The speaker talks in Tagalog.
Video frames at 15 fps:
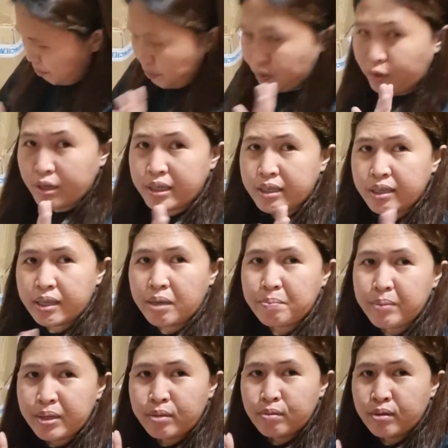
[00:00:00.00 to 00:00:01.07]
puro
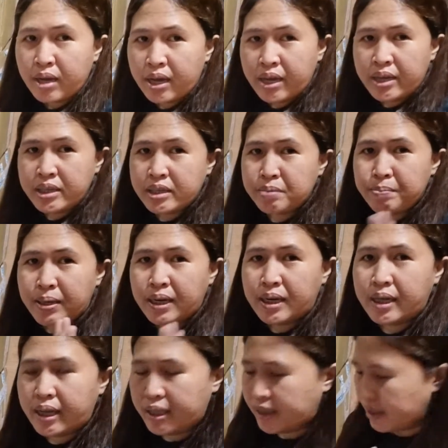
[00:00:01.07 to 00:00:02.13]
slime ito guys.
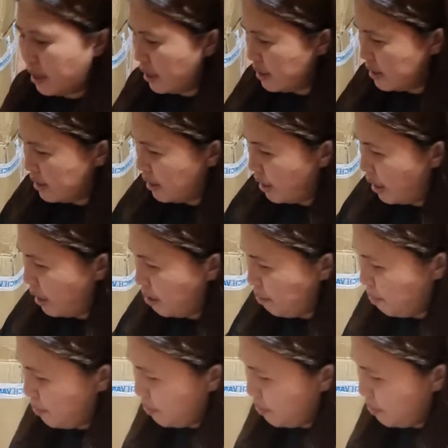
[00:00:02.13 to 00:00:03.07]
Maliliit na slime.